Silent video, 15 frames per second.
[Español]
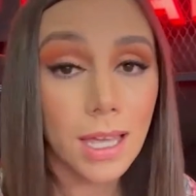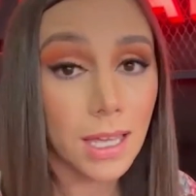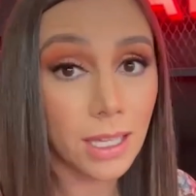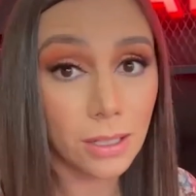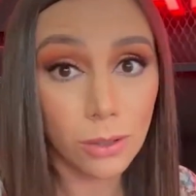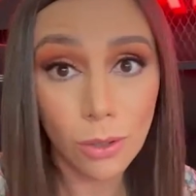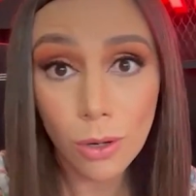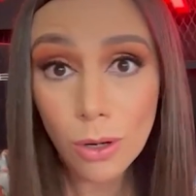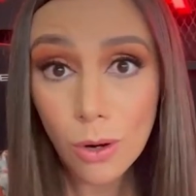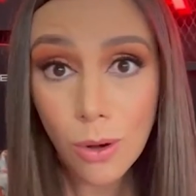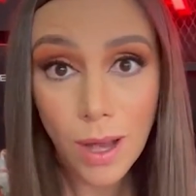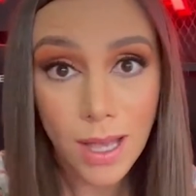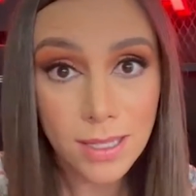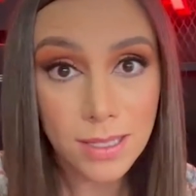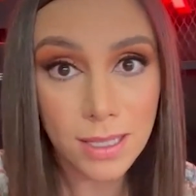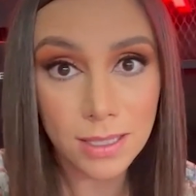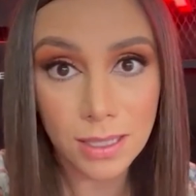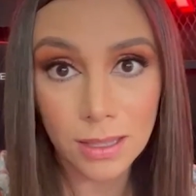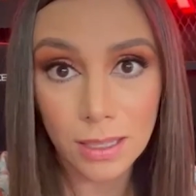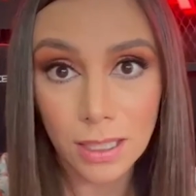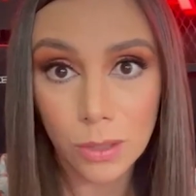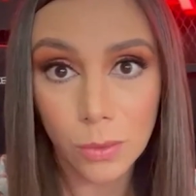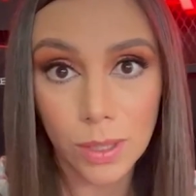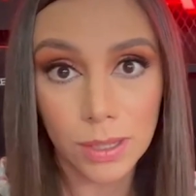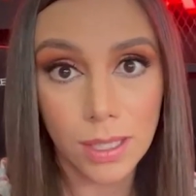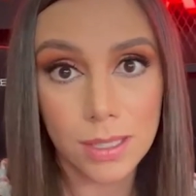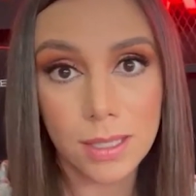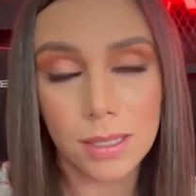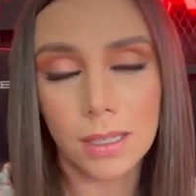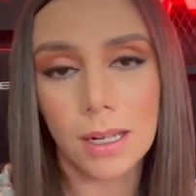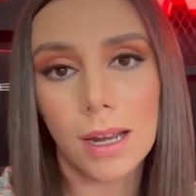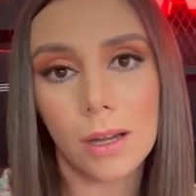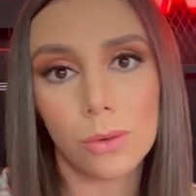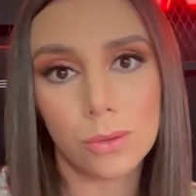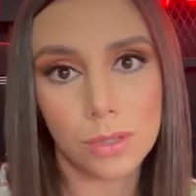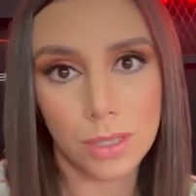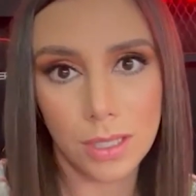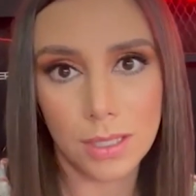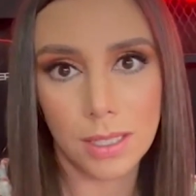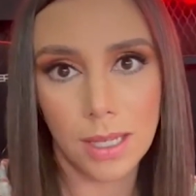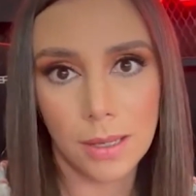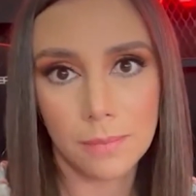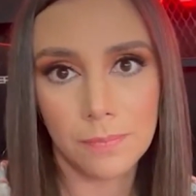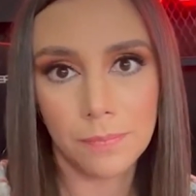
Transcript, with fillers: y no lo haces rendir cuentas ante la justicia.